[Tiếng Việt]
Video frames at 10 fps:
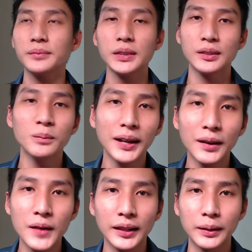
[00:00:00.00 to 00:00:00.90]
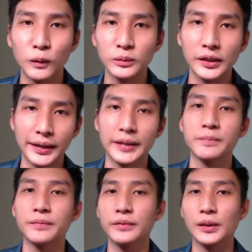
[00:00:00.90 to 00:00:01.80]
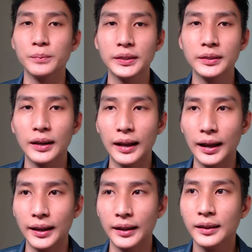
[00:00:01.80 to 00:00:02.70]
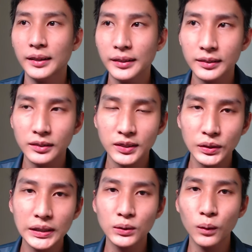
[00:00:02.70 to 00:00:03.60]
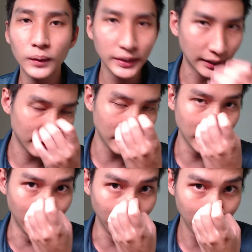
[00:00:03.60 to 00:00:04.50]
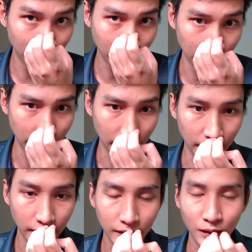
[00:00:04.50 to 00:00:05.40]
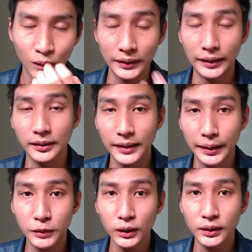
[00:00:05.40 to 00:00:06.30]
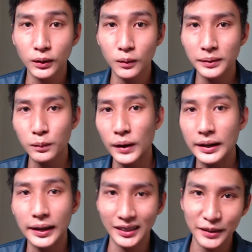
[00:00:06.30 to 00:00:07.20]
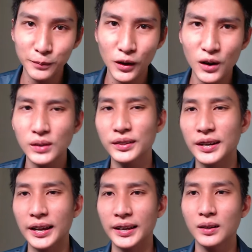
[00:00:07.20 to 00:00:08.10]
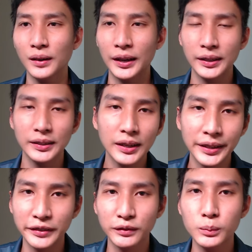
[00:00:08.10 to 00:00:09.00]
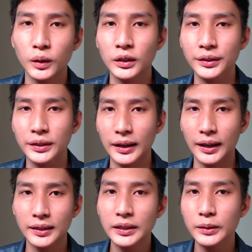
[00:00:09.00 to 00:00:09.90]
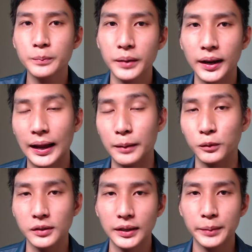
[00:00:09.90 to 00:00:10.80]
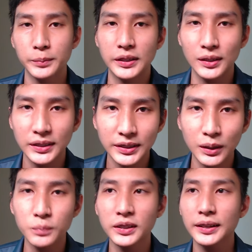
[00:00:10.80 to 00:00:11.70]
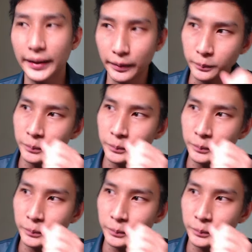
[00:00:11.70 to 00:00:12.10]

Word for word: chúng ta đã hoàn thành một tựa game, cũng như là xuyên suốt cái chặng đường hoàn thành tựa game đó thì tôi cũng đã quay lại cái devlog để có thể giới thiệu với mọi người là khi mà làm một tựa game thì nó sẽ trông như thế nào.